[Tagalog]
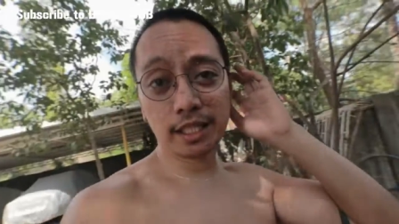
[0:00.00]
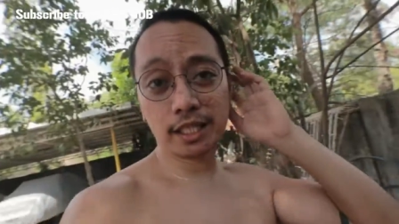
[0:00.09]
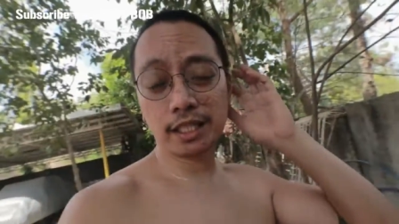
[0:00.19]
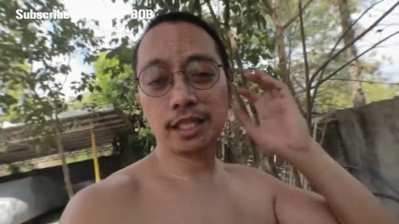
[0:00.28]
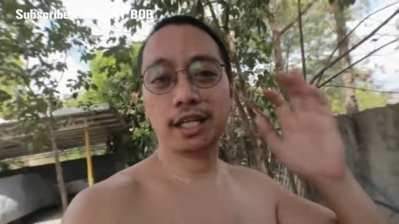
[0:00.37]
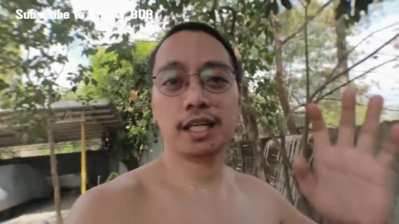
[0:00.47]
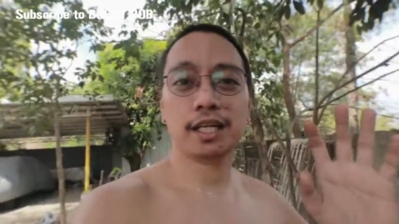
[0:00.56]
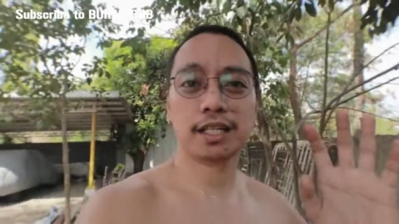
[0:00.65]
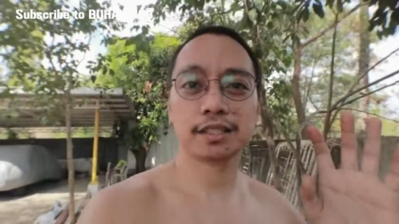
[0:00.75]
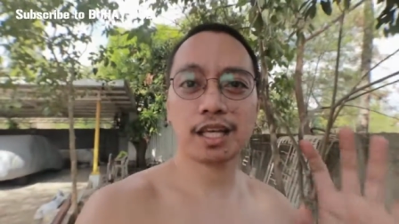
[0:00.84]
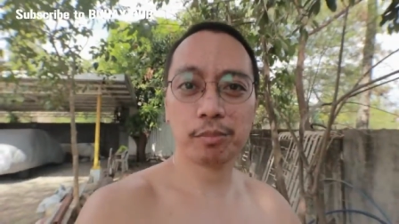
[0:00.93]
dyan,
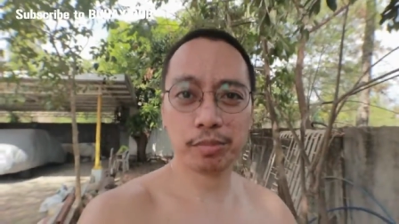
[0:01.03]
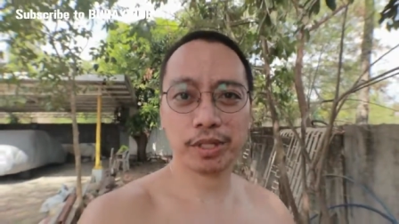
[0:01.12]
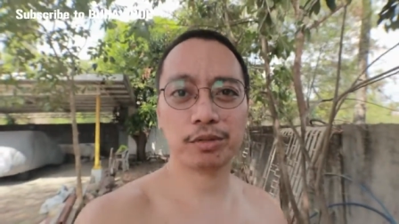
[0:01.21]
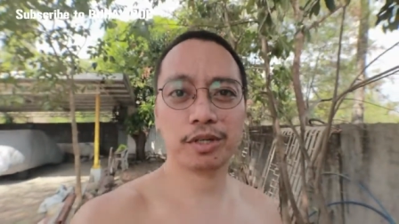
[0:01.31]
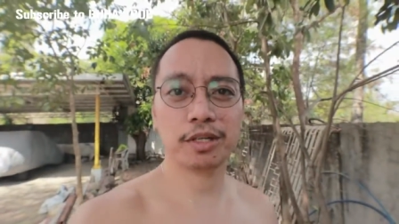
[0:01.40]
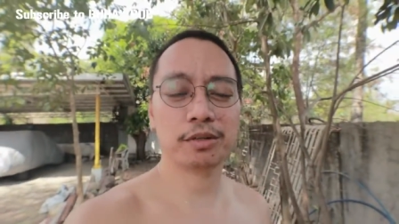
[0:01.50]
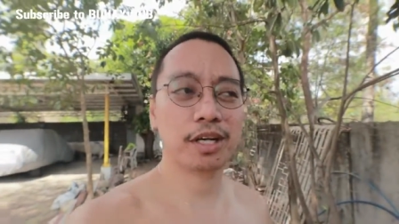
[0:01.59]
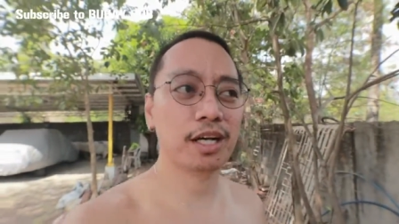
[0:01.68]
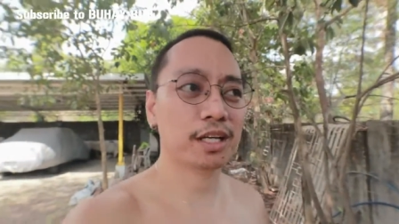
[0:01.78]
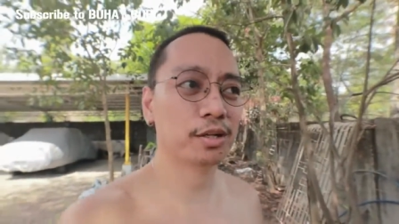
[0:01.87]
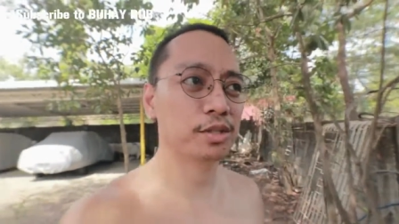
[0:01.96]
ang topic ko ngayong
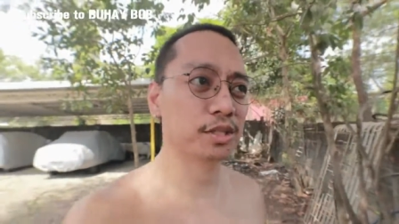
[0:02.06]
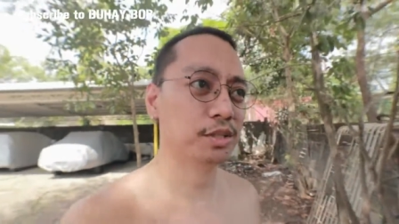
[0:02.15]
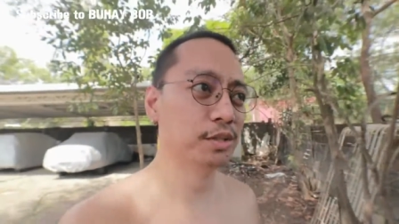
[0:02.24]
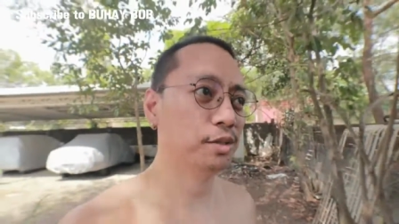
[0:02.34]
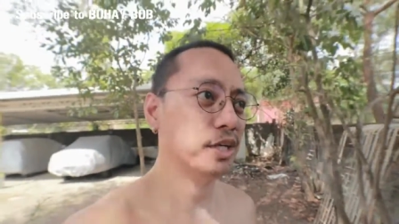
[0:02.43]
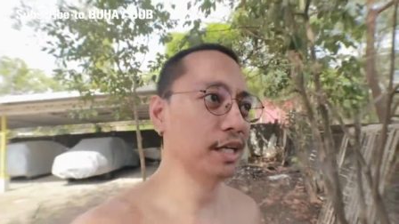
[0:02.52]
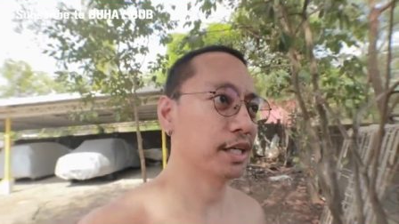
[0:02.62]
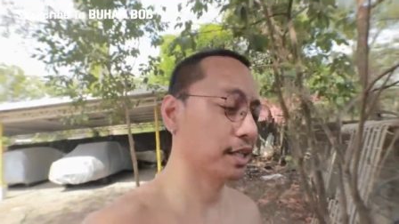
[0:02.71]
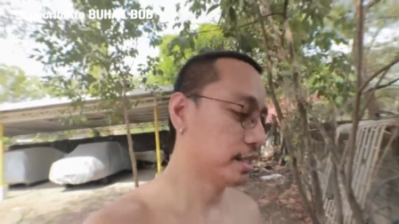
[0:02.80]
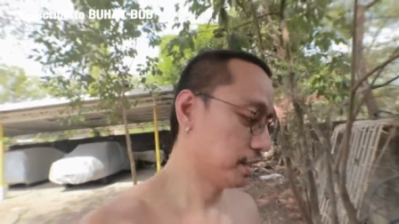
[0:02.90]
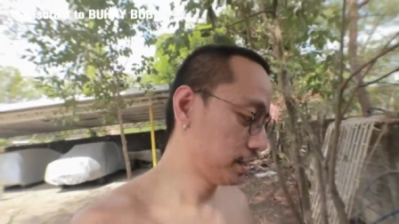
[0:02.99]
araw na to ay